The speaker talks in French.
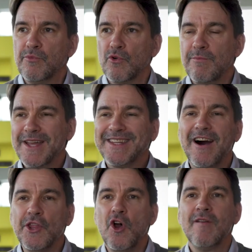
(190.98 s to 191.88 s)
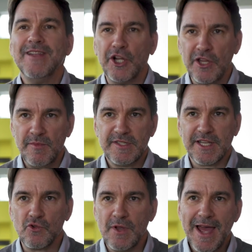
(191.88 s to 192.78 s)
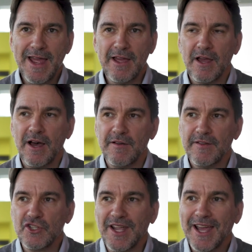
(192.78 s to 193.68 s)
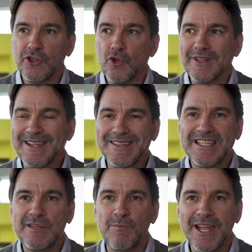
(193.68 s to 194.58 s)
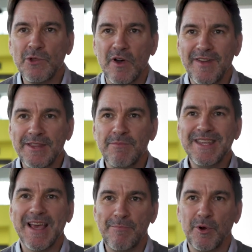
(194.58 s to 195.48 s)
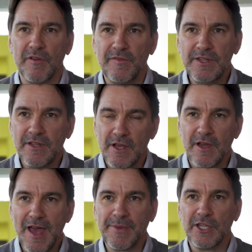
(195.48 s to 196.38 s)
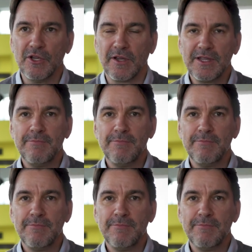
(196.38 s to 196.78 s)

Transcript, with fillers: Pour mettre en œuvre l'économie circulaire, je dirais toutes les disciplines doivent être mises à profit, euh, a priori,